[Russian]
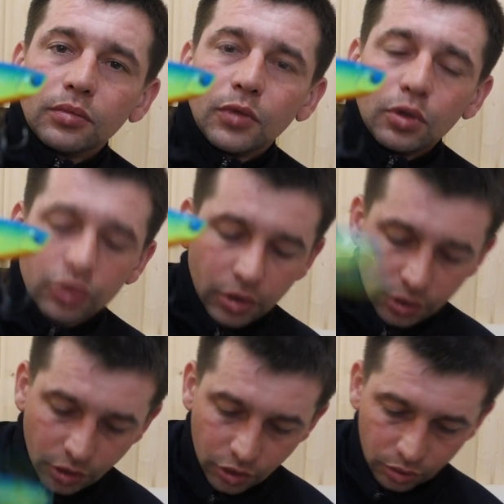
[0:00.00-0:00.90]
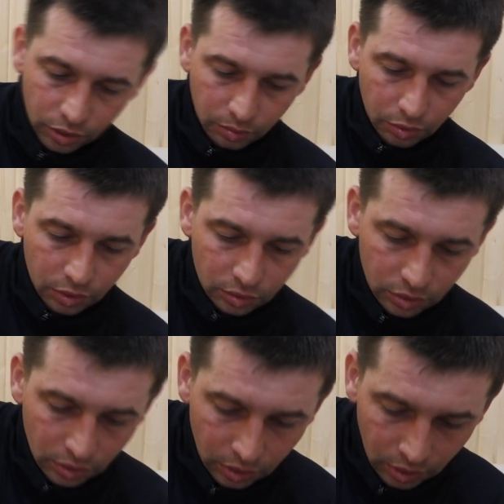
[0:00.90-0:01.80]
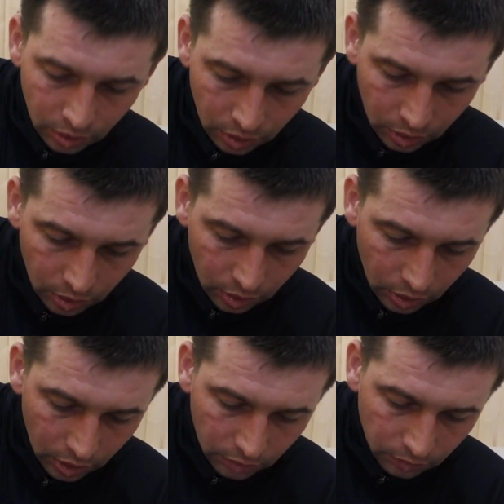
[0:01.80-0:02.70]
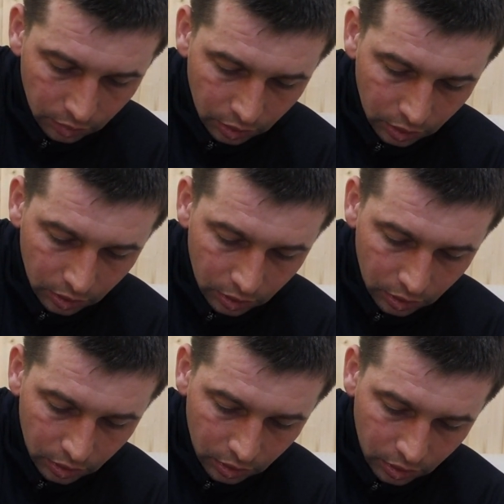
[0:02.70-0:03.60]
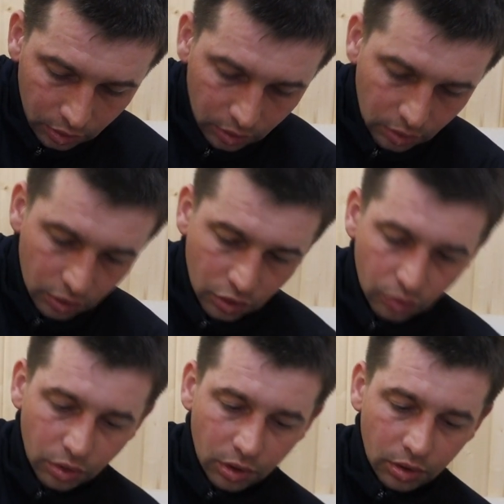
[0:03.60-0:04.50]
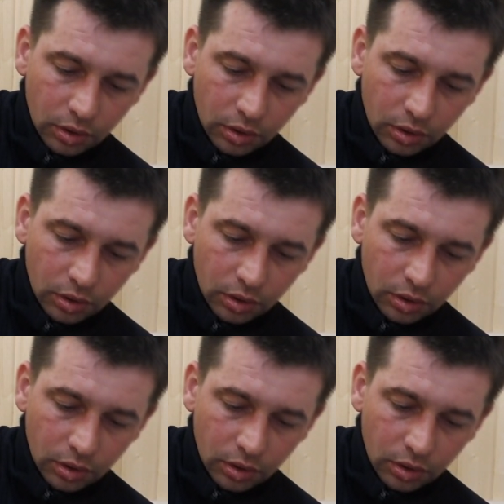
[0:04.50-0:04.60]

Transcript: тоже хорошо работала. И вот она, она, щука.